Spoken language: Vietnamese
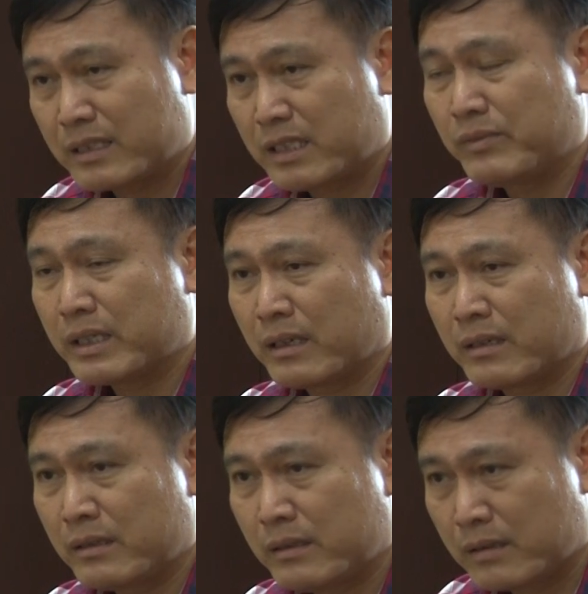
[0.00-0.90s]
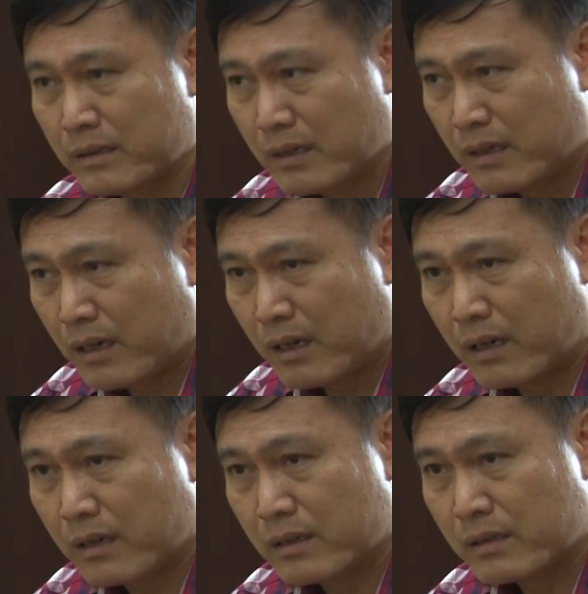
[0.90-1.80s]
Chính vì thế thì
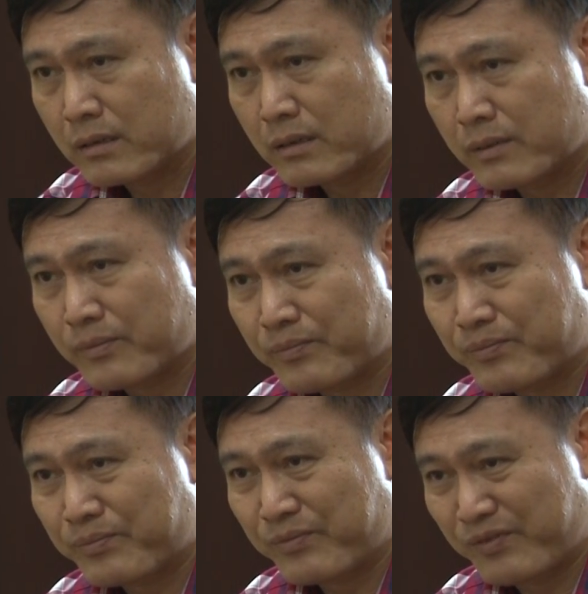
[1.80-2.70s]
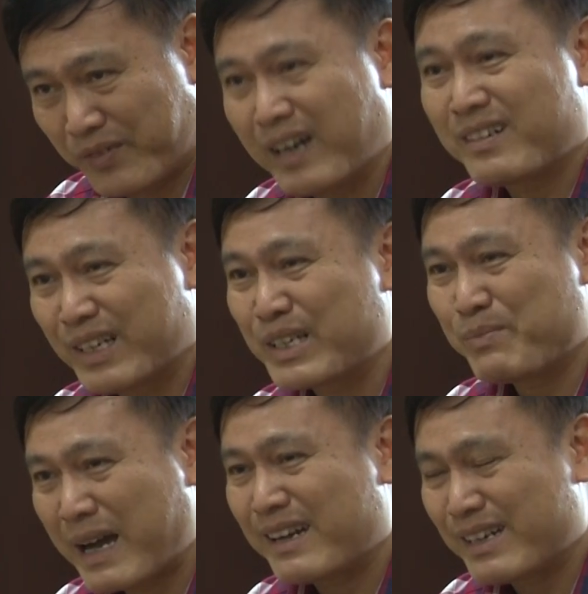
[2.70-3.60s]
uh, lên cấp 3 rồi đúng không? Vâng, lên
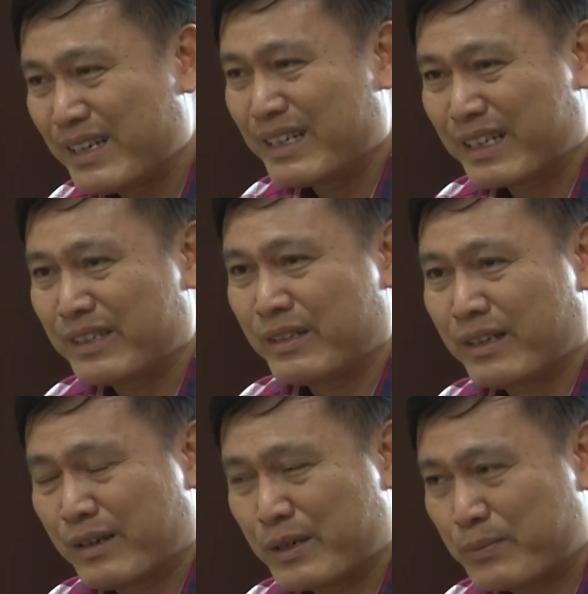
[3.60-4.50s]
cấp 3 dạ, dạ, thì